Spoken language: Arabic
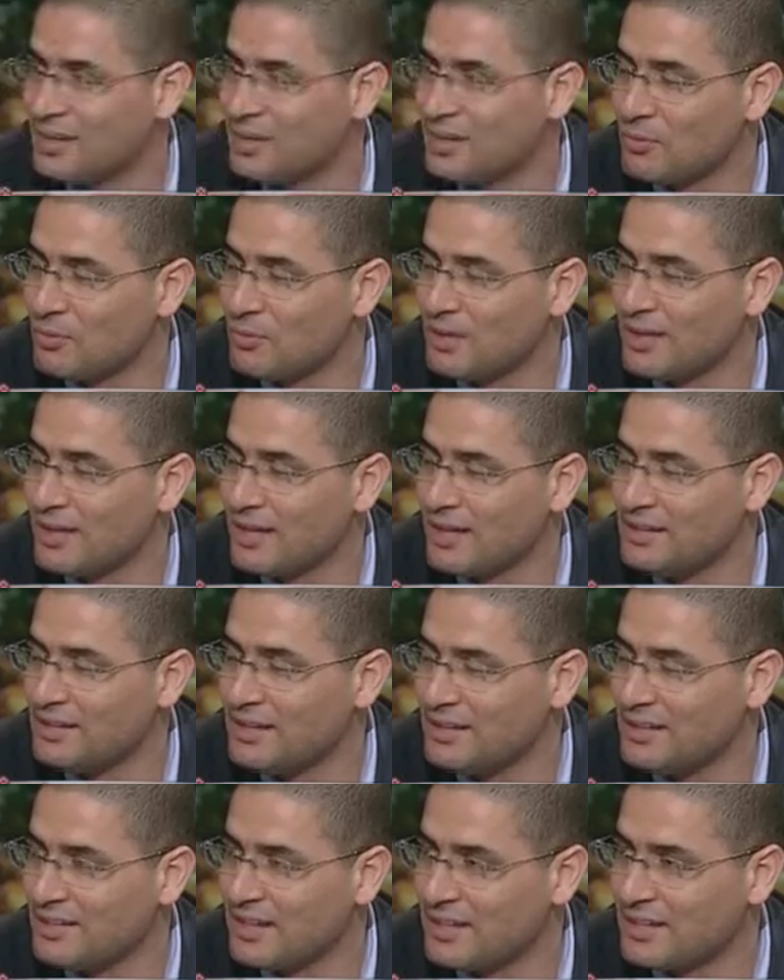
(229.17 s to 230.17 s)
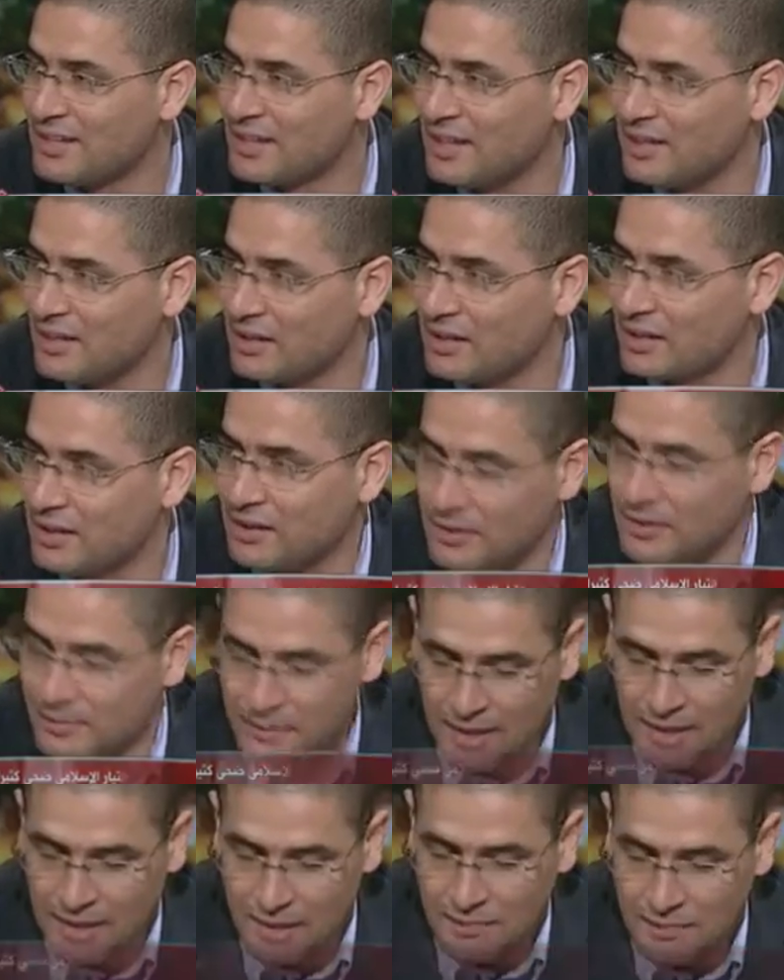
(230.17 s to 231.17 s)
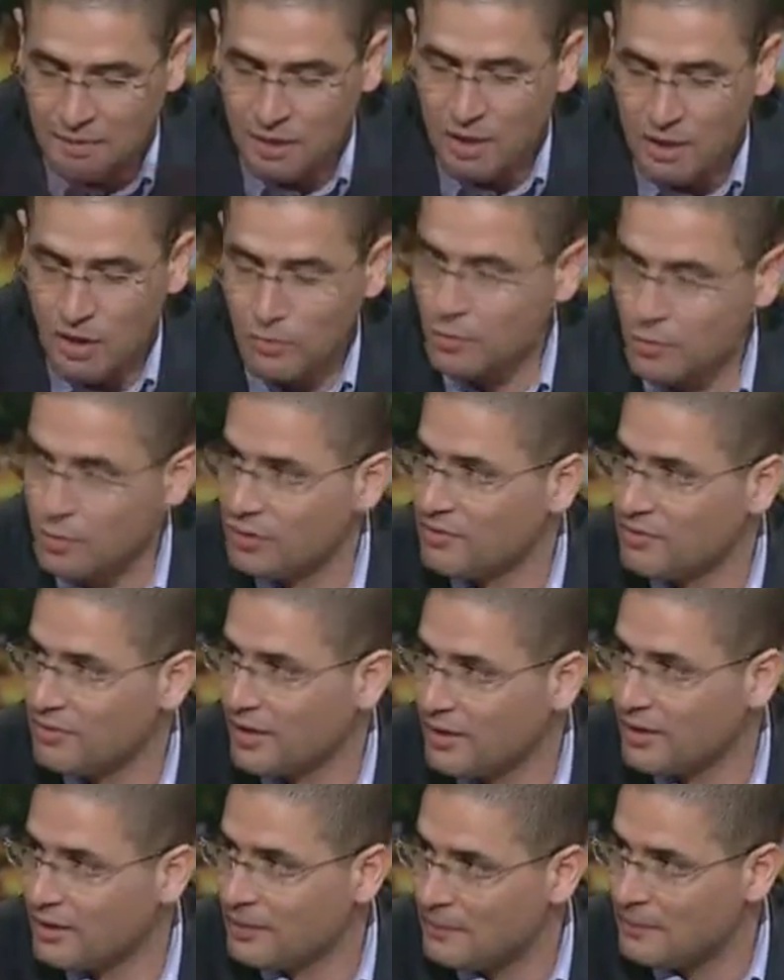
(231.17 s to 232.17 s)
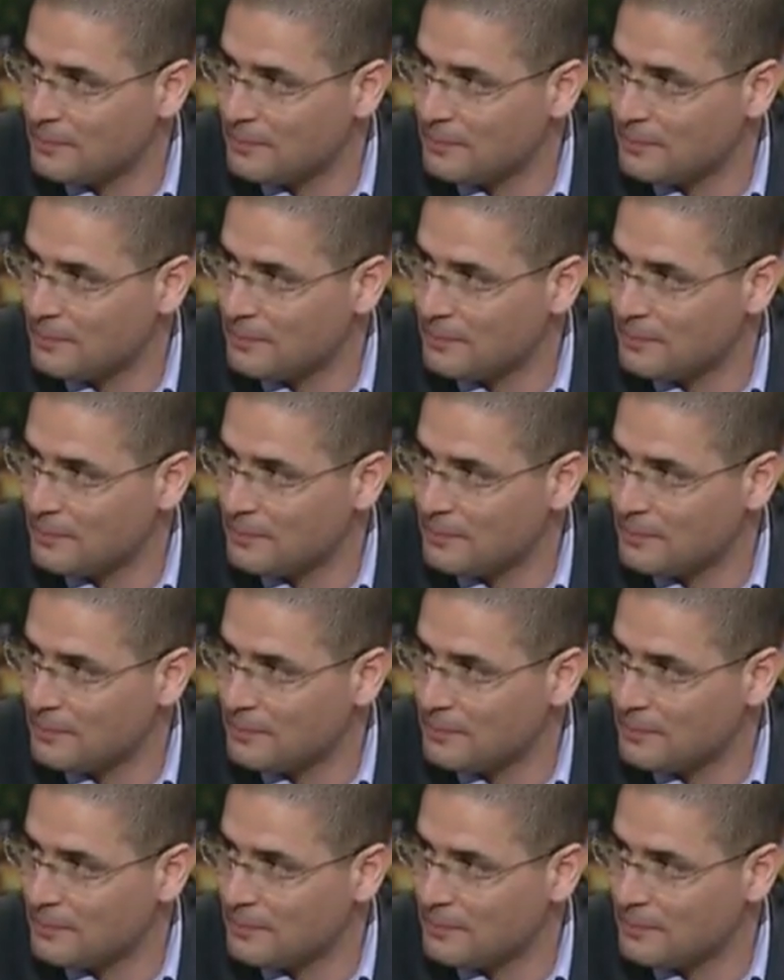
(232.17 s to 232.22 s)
حاجه واللجنه الثانيه الامن القومي والدفاع